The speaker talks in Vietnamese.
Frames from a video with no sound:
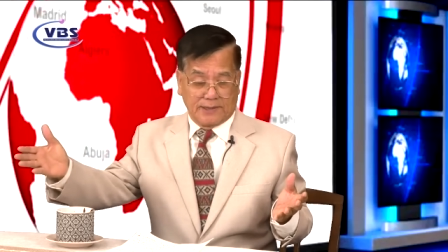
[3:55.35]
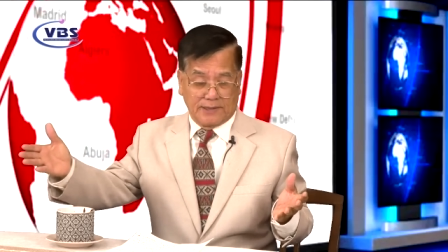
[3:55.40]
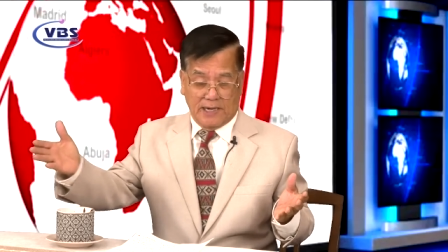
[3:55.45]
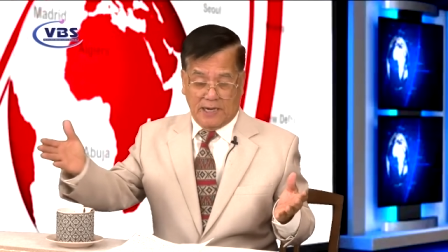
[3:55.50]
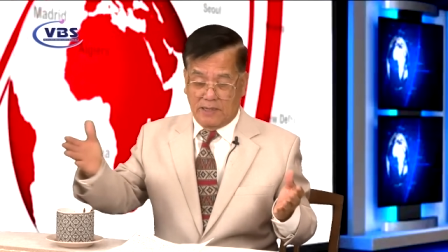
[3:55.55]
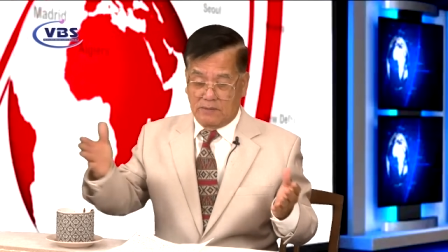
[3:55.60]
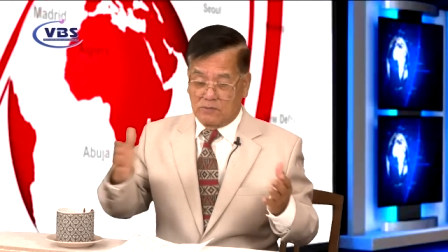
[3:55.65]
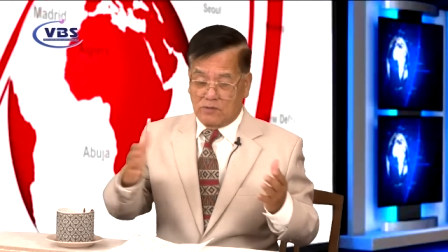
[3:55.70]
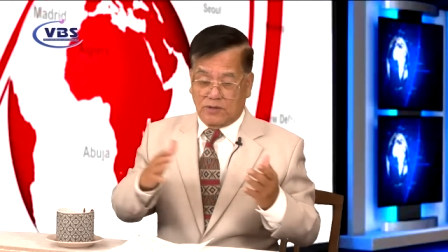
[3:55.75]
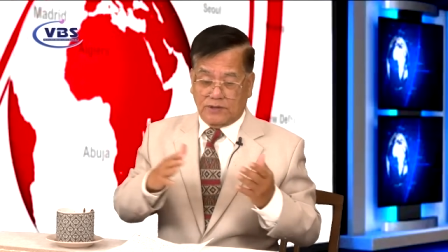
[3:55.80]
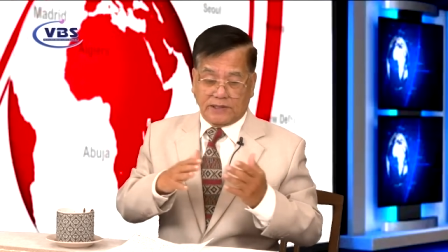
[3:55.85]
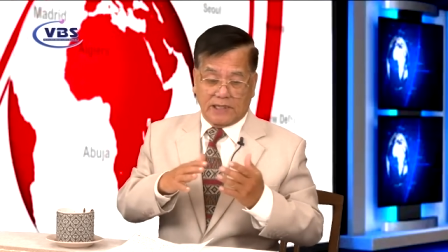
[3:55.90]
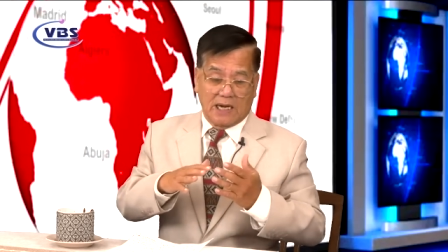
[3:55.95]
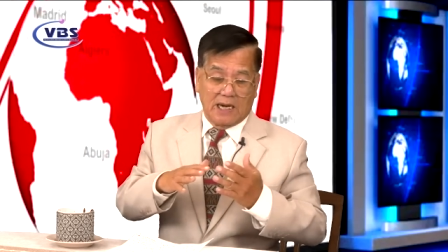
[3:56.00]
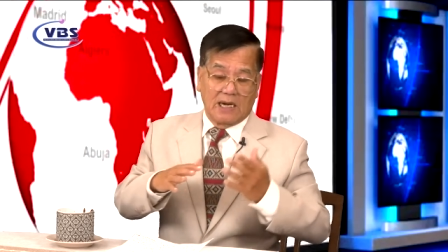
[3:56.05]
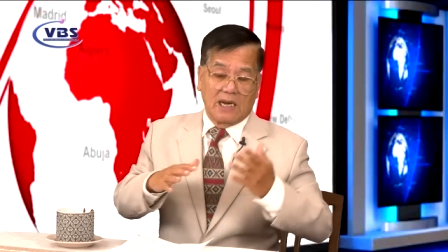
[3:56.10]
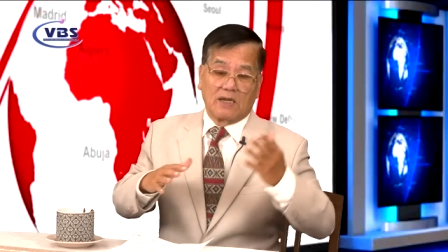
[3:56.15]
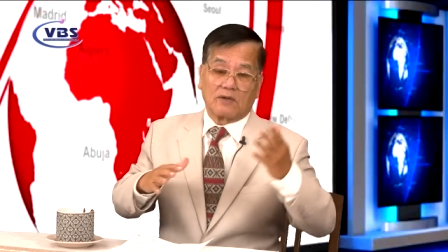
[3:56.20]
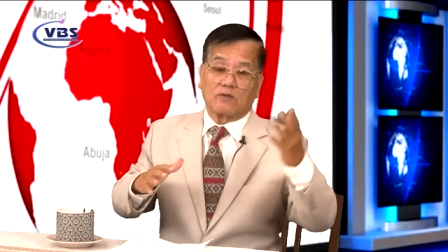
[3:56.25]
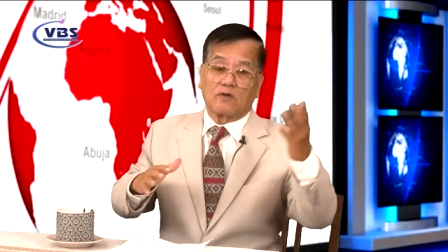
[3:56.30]
đấy cũng có thể
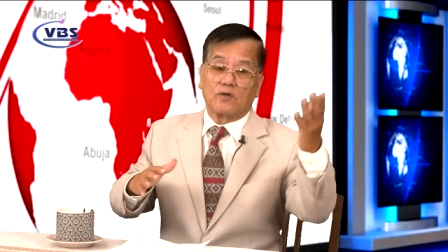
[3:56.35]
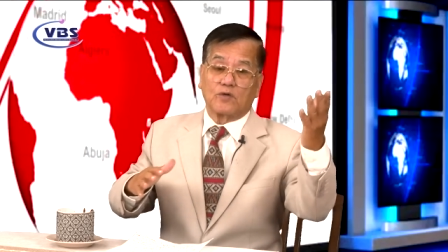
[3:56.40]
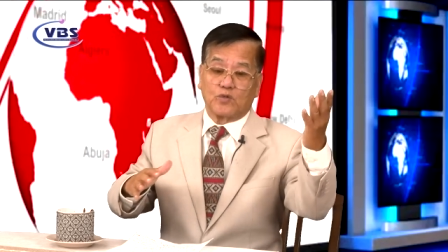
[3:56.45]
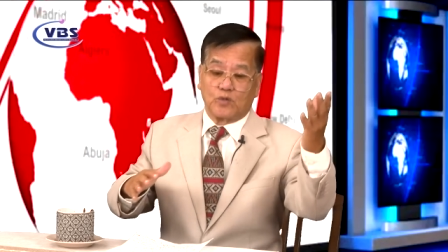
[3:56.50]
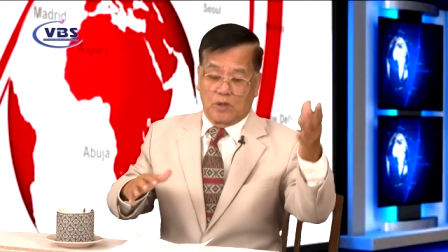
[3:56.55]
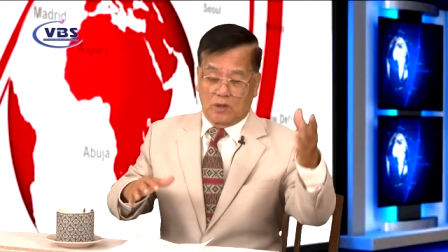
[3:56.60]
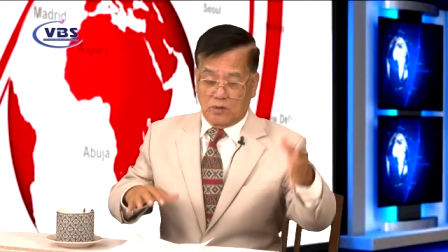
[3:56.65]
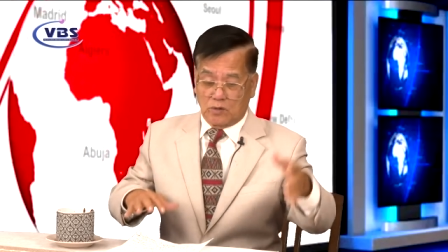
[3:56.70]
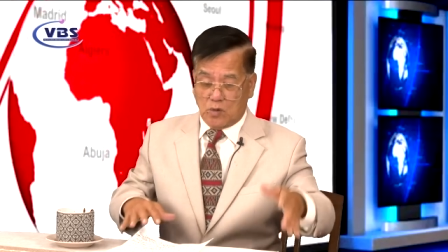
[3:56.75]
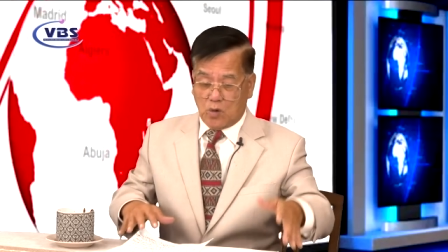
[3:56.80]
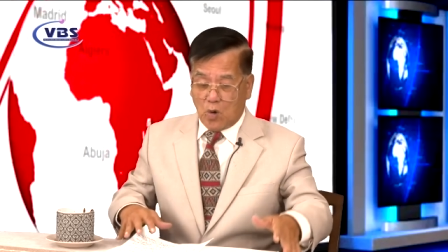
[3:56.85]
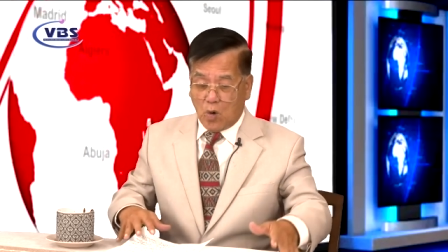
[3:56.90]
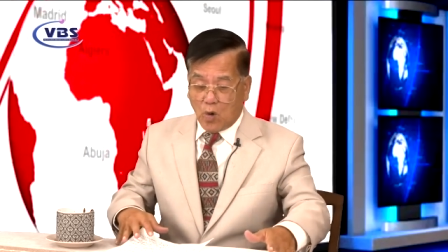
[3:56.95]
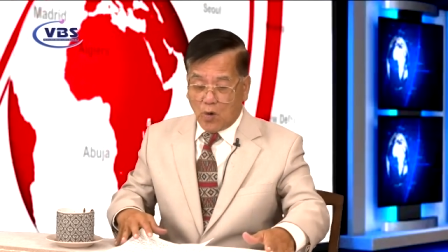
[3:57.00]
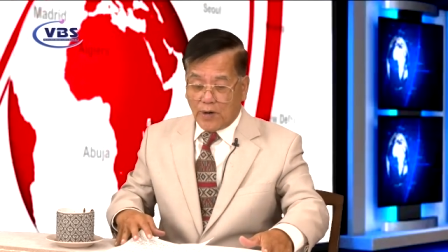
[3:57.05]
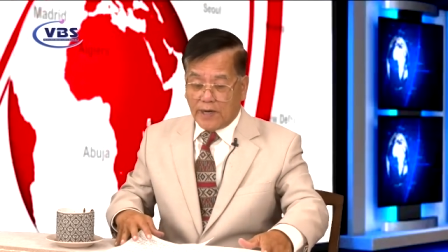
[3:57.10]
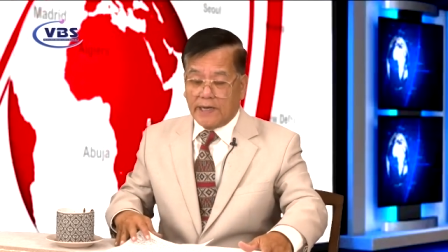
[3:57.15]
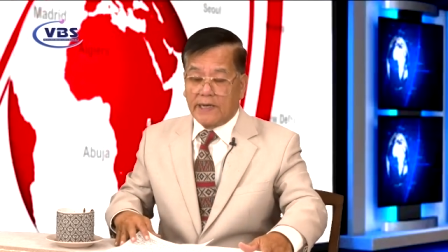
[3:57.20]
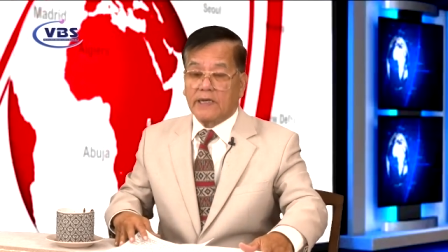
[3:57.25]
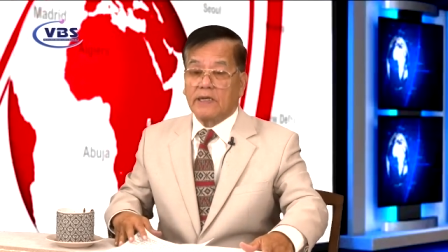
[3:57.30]
là cái chuyện cố
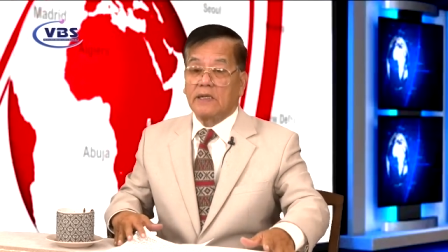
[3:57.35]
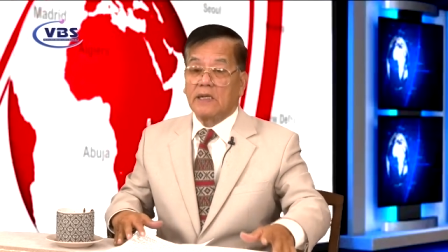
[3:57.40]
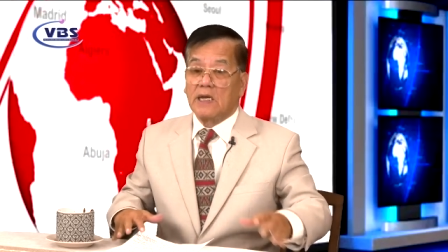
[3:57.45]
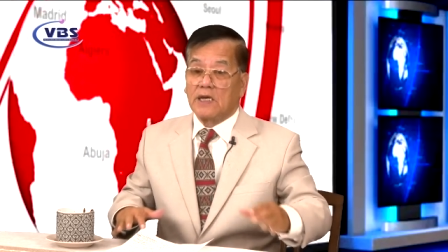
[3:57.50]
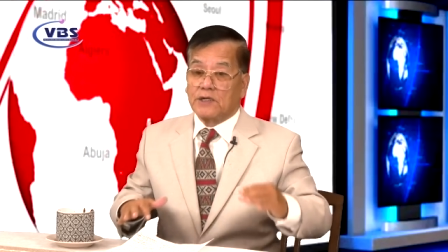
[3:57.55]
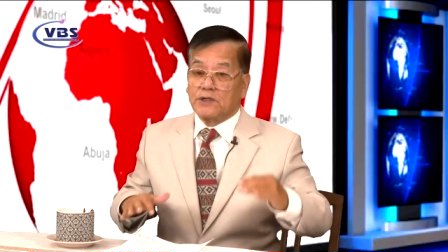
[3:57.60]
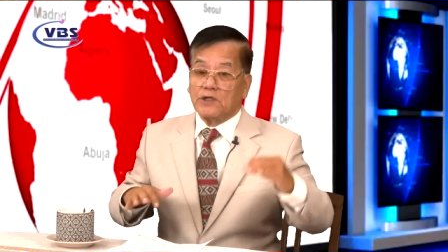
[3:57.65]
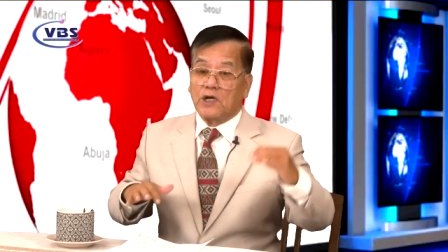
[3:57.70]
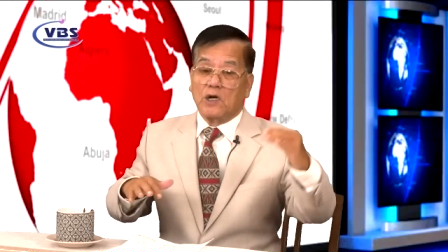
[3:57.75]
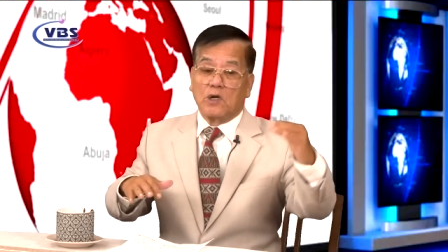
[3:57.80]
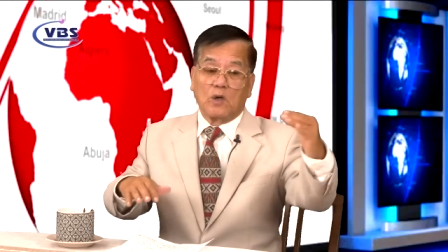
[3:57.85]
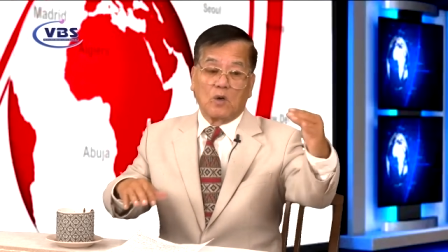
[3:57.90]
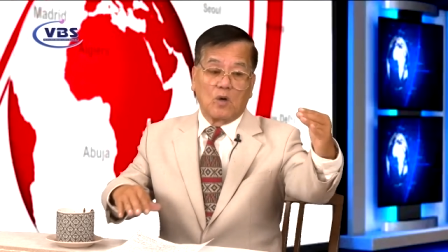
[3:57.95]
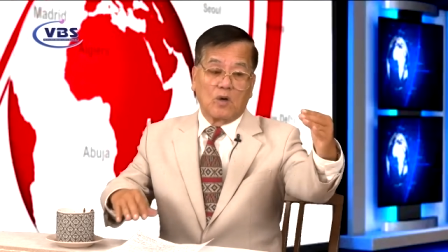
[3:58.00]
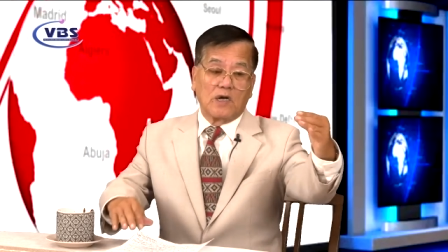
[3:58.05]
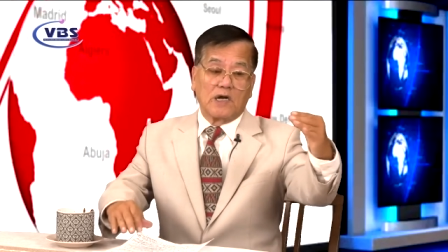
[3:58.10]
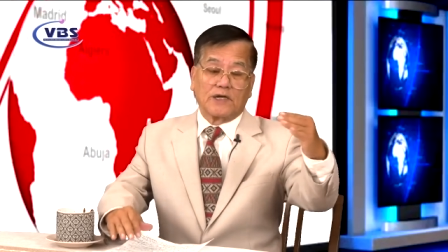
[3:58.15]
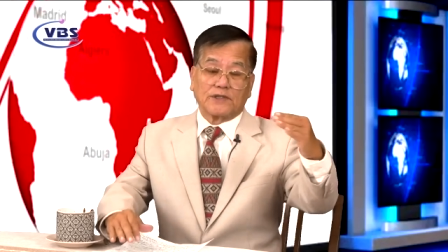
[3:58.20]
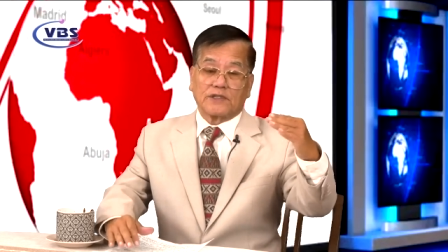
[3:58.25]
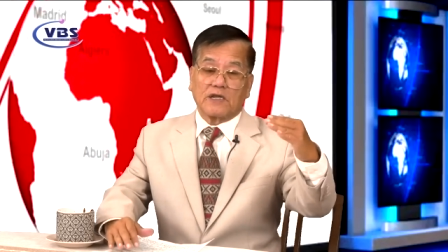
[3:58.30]
ý đường lối
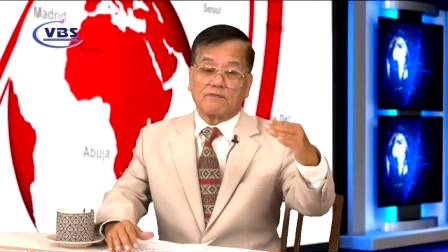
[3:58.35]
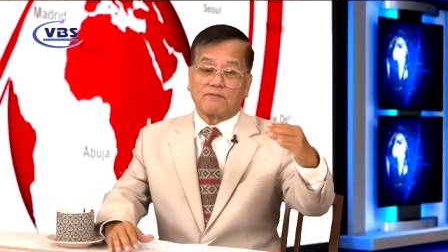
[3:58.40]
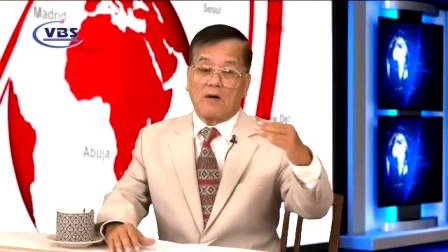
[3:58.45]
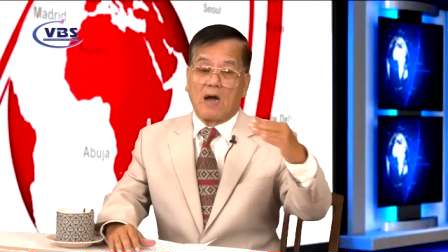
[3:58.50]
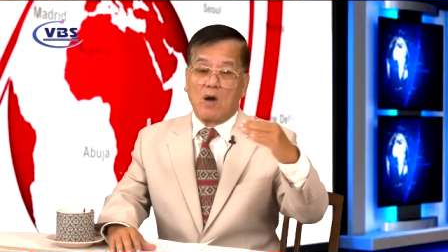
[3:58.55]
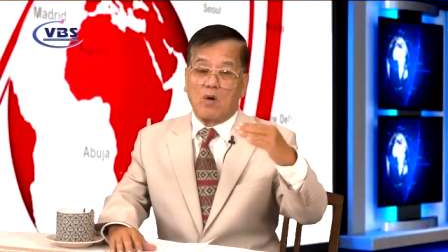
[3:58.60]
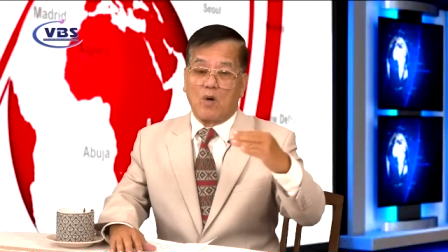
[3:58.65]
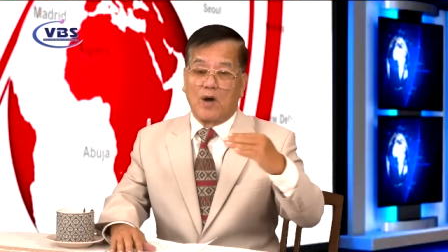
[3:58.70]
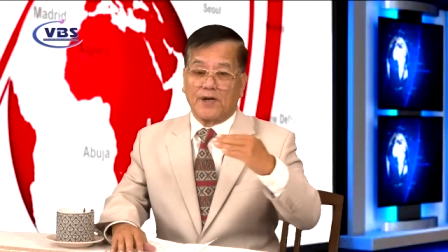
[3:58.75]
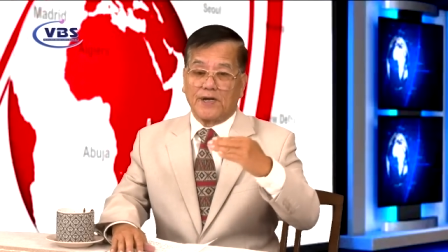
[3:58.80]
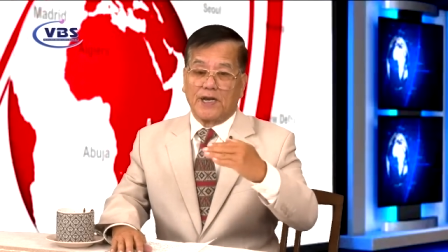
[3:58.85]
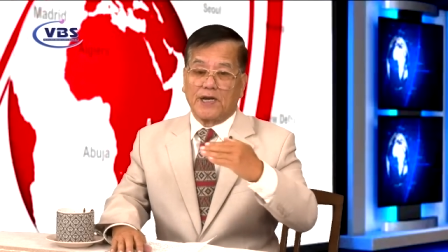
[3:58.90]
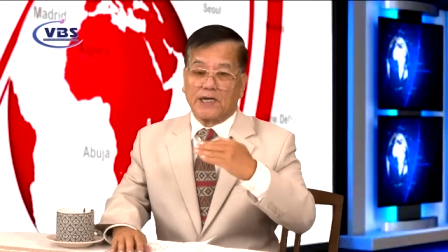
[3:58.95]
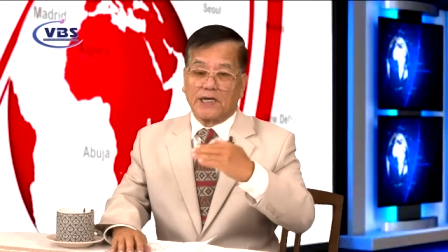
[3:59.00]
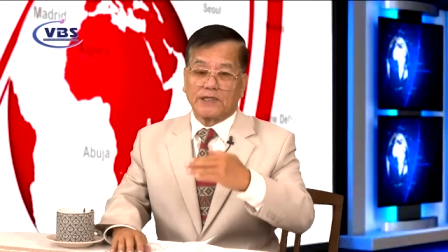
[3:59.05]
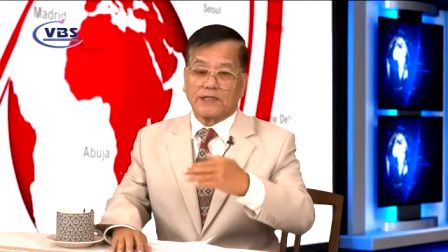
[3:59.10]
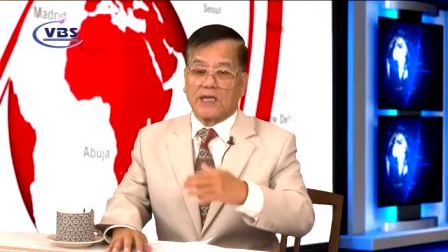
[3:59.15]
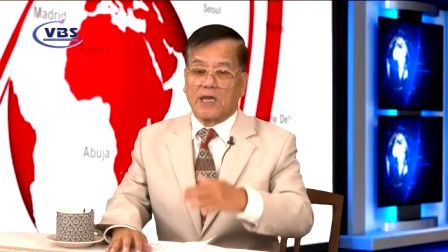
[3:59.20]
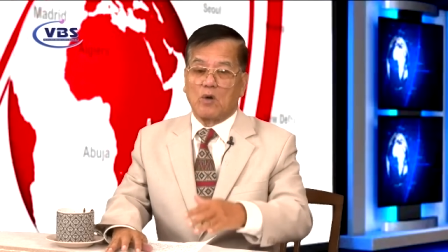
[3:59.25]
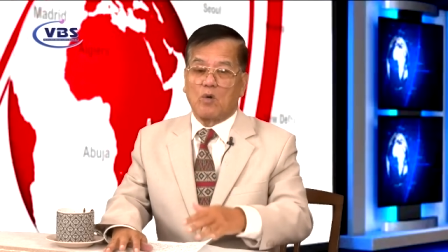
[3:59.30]
người ta phá hoại nền
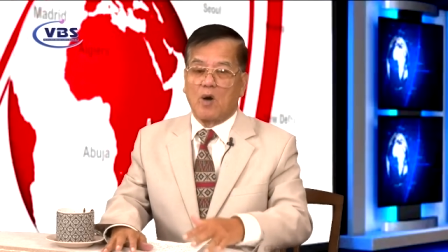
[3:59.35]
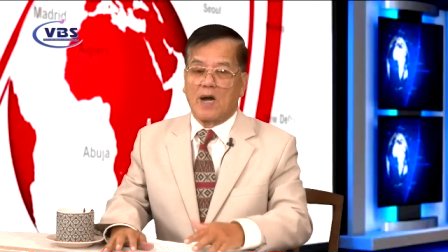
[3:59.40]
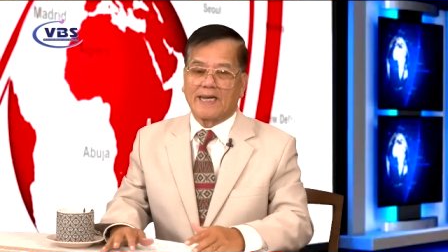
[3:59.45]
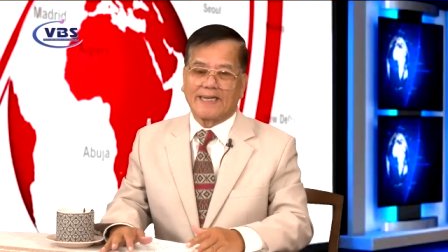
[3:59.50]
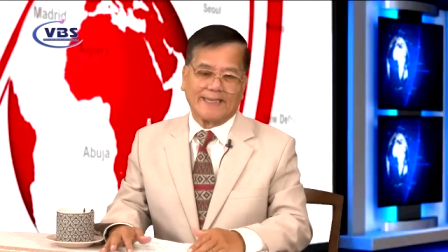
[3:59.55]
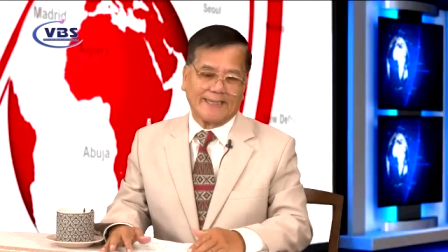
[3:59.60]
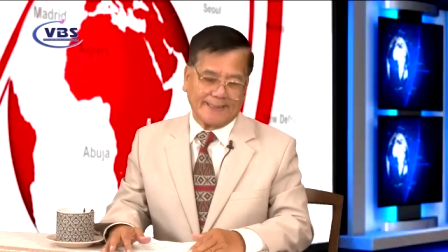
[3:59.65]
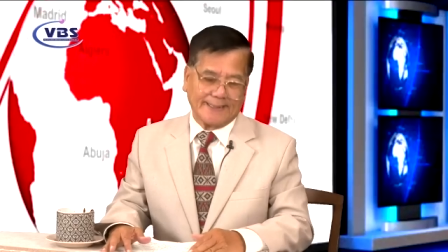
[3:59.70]
kinh tế Hoa Kỳ.